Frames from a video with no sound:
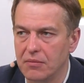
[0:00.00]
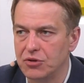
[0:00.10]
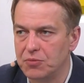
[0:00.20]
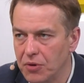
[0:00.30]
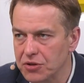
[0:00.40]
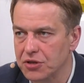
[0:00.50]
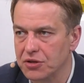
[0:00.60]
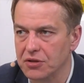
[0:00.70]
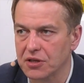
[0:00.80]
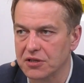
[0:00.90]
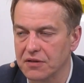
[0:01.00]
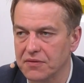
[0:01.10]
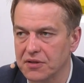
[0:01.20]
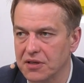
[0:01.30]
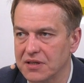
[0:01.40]
być może żądać
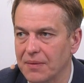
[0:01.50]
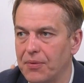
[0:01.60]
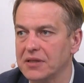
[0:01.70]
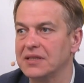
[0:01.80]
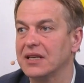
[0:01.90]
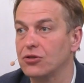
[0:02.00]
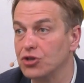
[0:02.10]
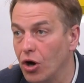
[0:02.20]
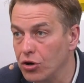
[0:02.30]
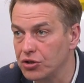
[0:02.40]
nawet zapłaty za to, że